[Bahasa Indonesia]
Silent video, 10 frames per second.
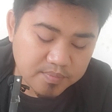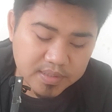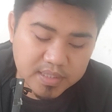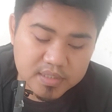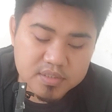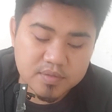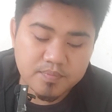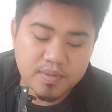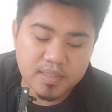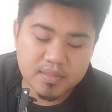beda
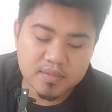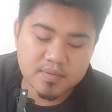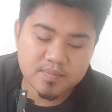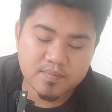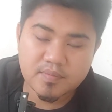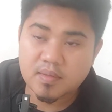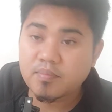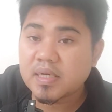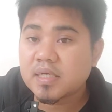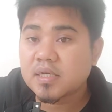sifat
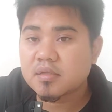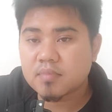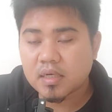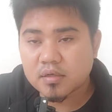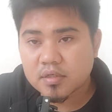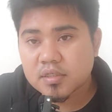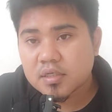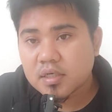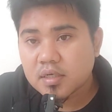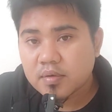pada ket makhraj
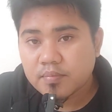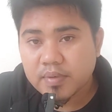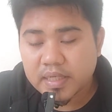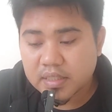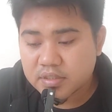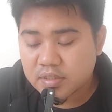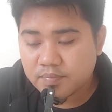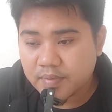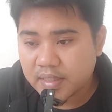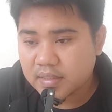beda
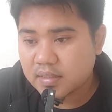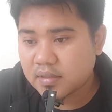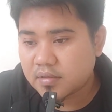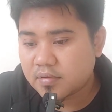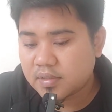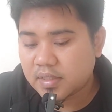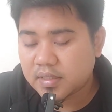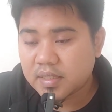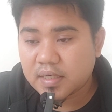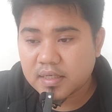sifat gitunya
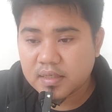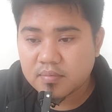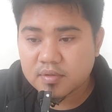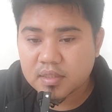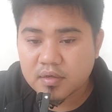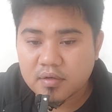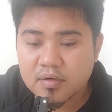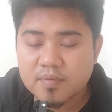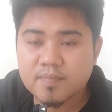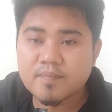eta ngaranna mutako